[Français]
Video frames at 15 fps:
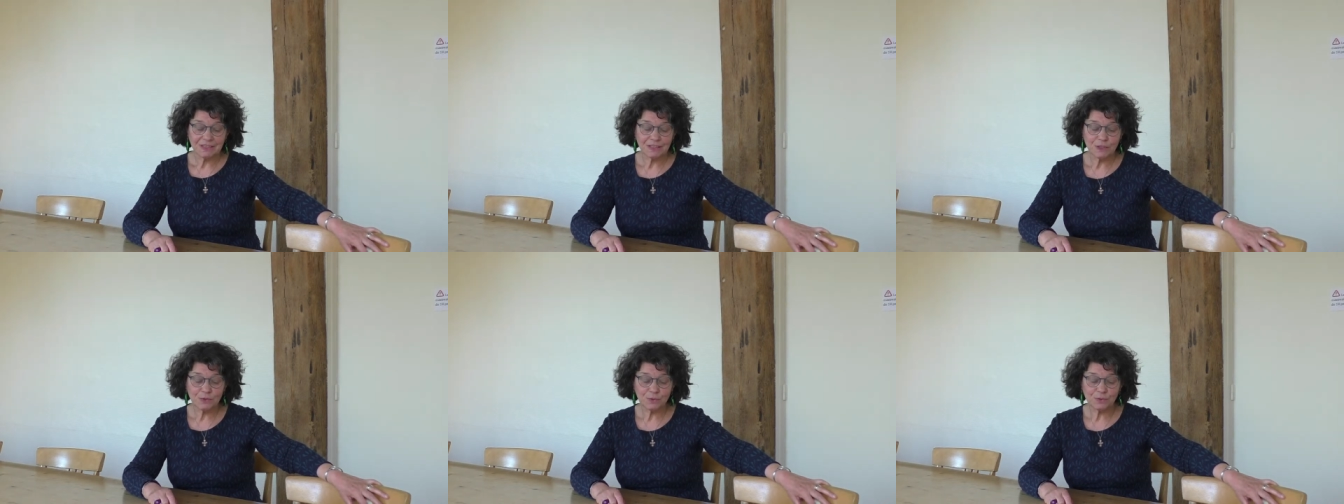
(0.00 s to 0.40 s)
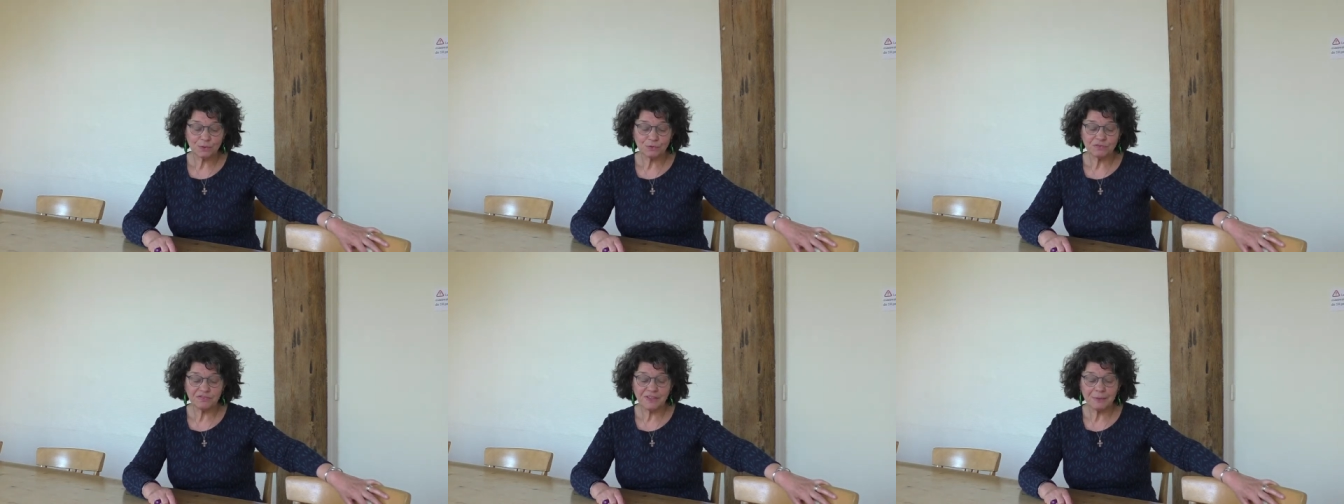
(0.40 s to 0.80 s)
Ils se
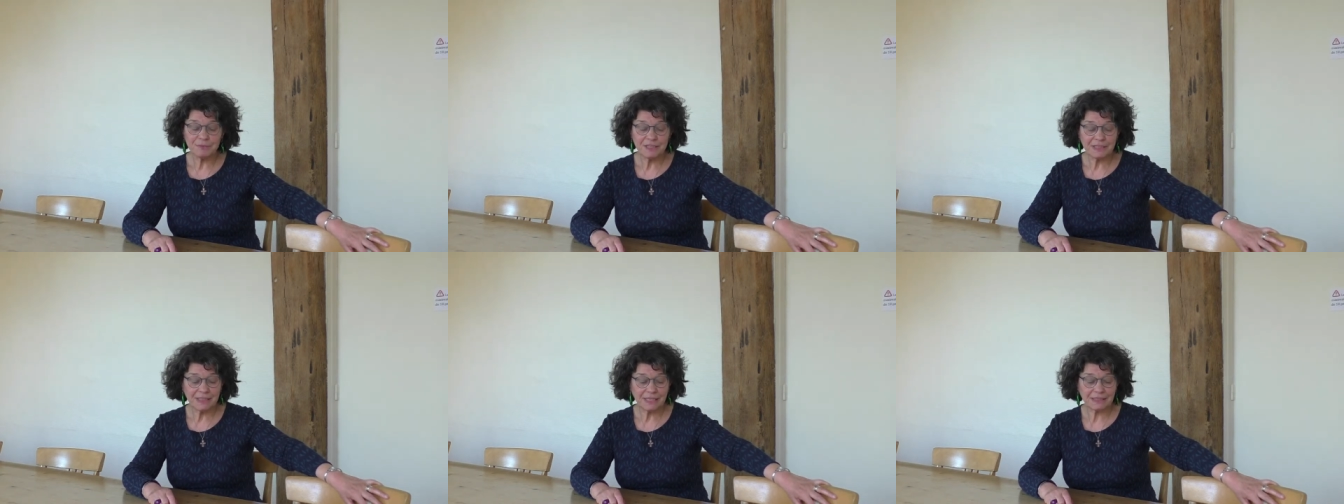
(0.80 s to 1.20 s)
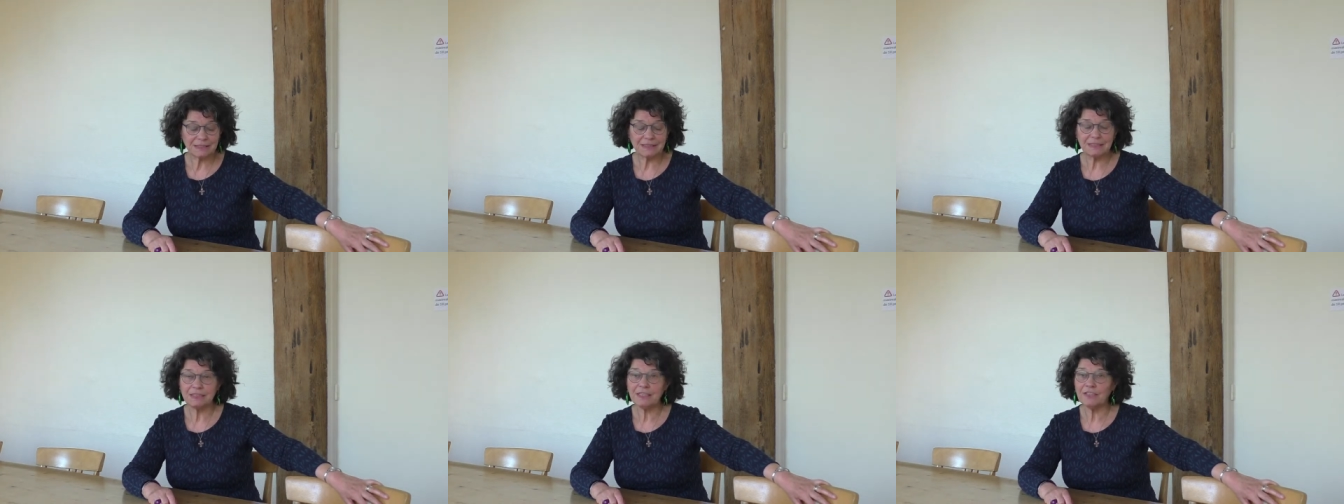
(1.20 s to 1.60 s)
sont
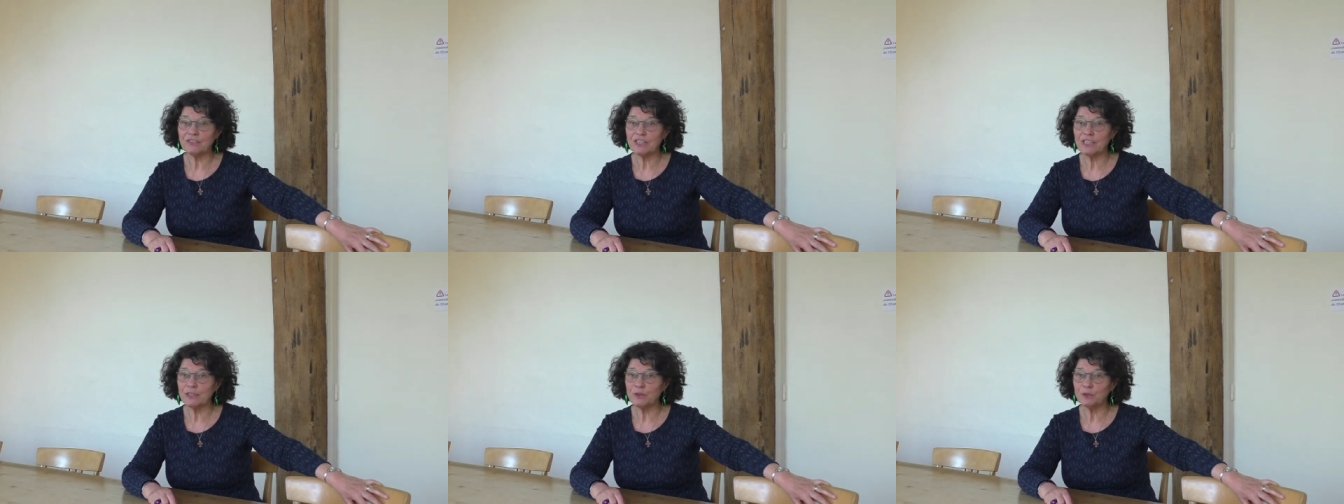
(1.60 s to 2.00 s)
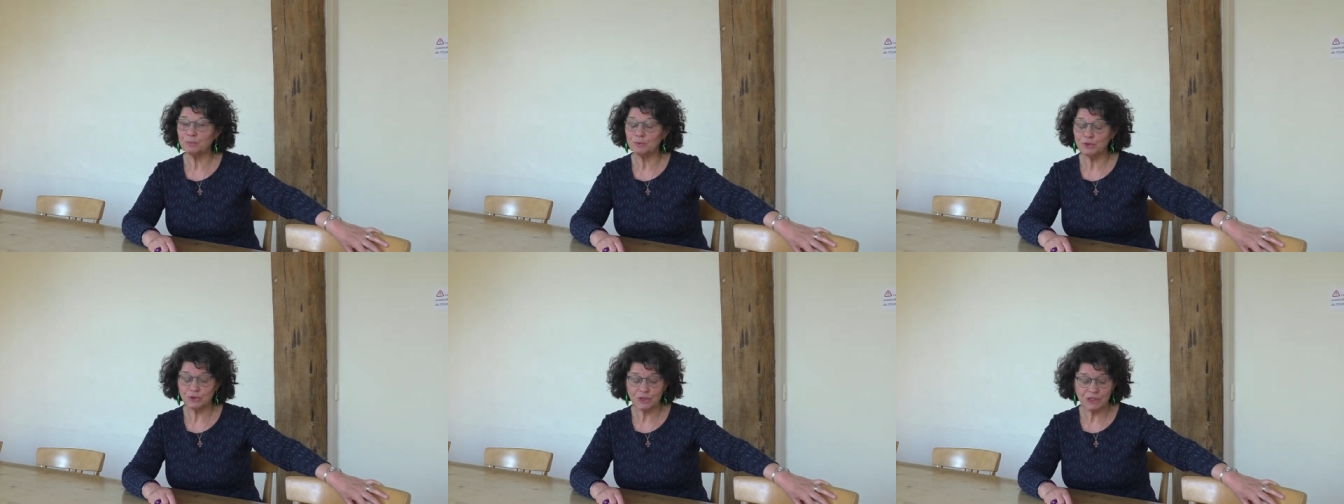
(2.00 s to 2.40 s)
familiarisés avec les
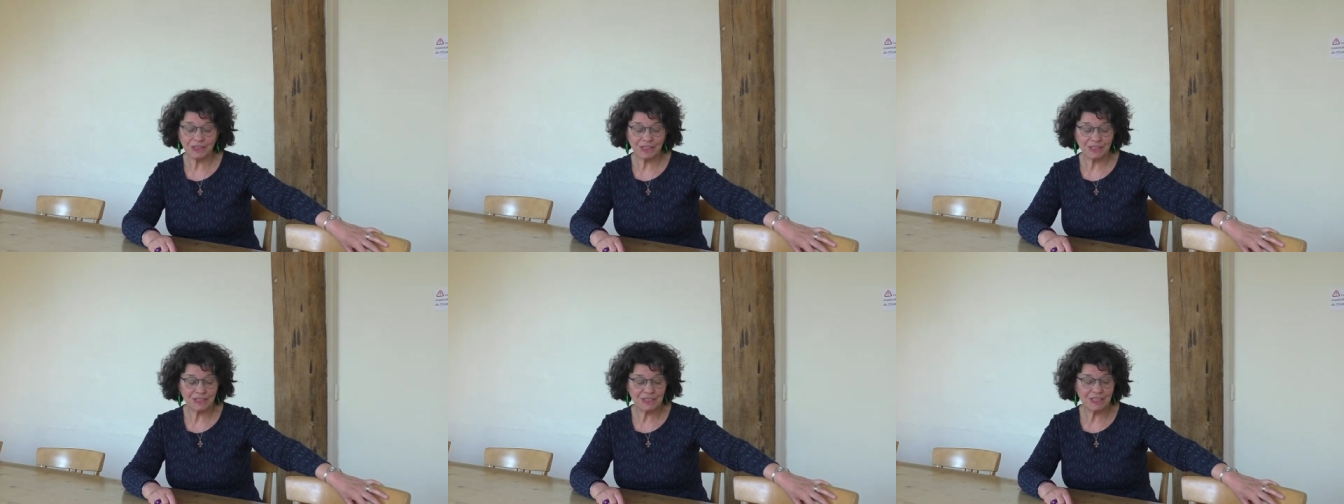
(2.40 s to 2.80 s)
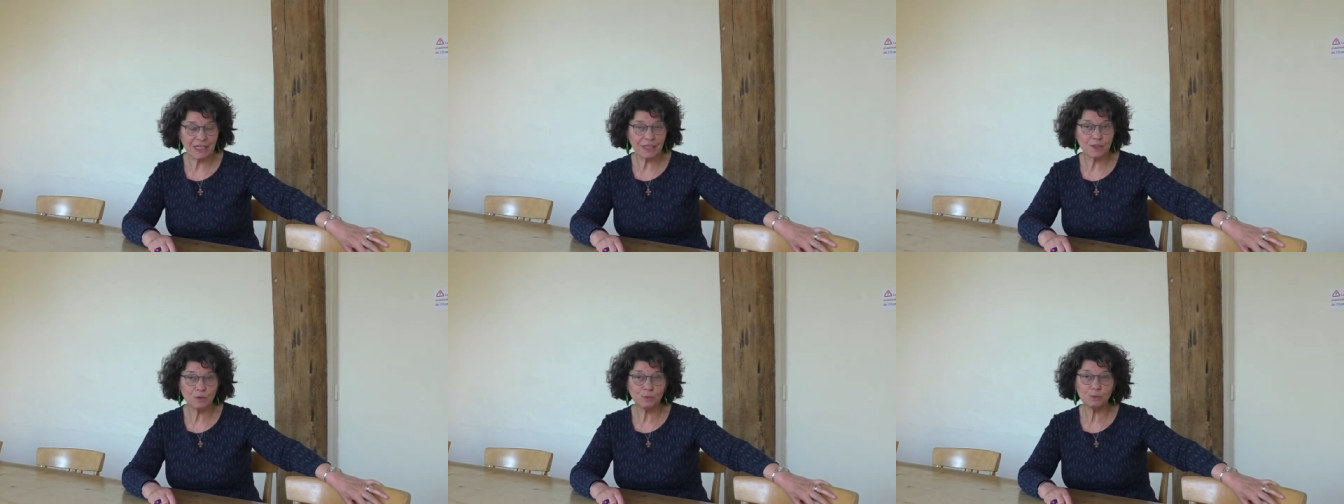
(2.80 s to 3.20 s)
communautés
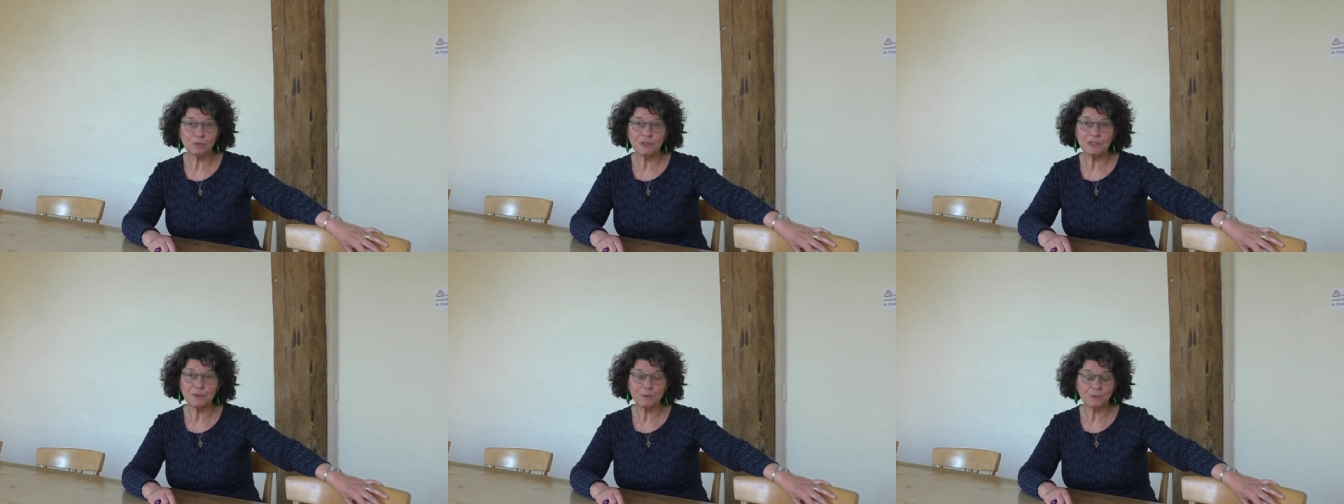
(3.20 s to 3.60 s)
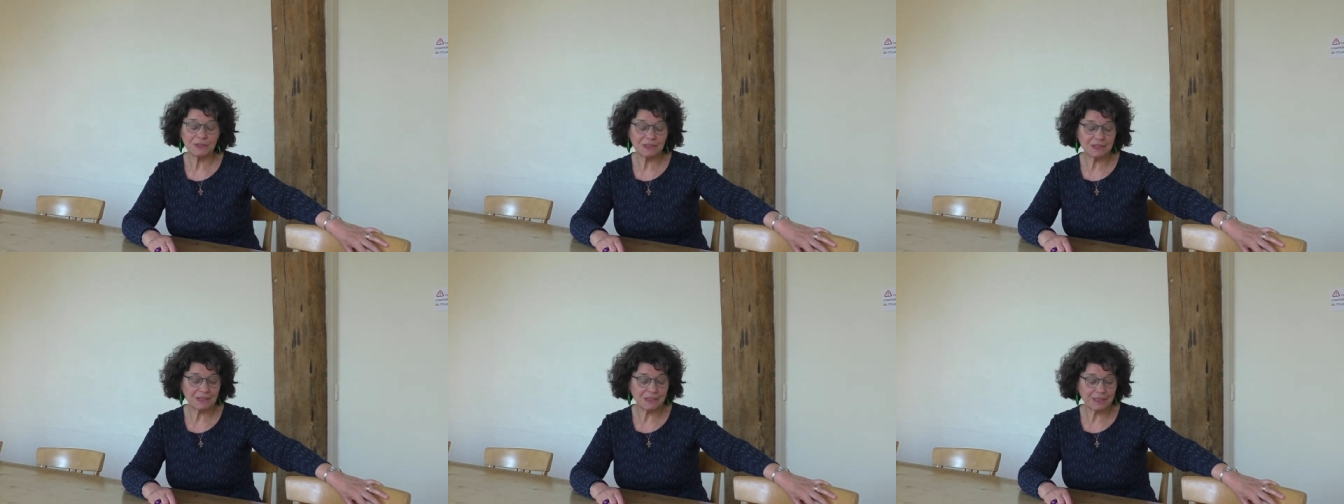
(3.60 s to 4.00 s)
chrétiennes où ils ont
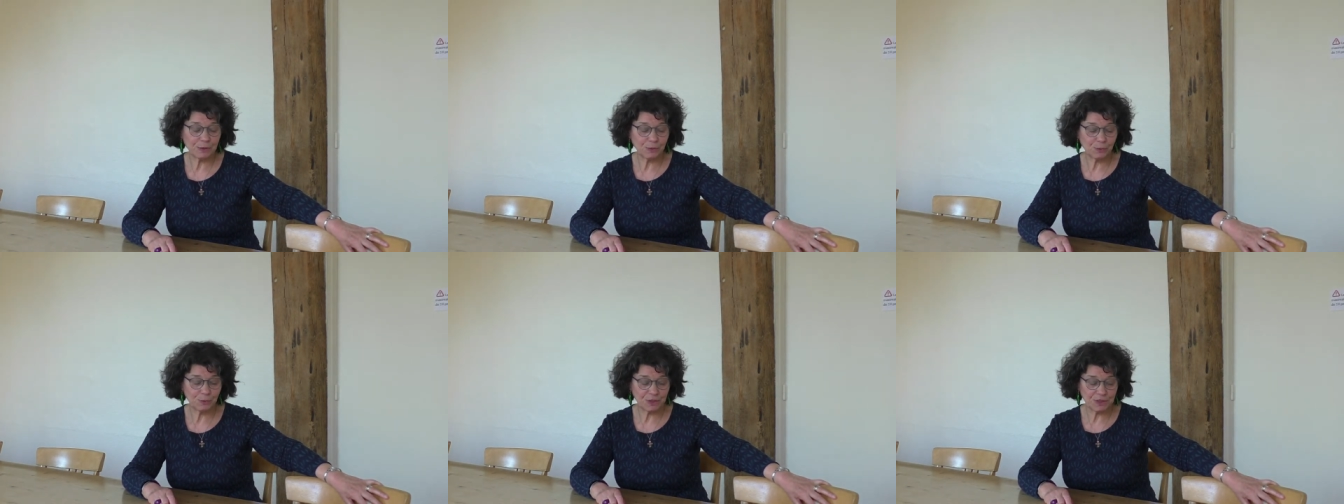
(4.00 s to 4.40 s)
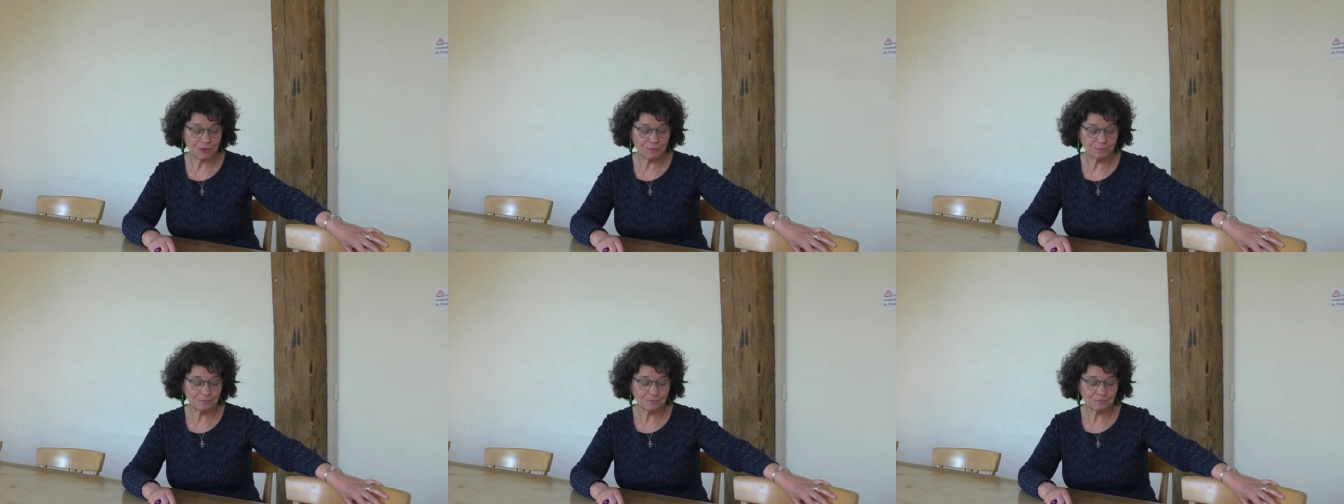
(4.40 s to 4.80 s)
été accueillis.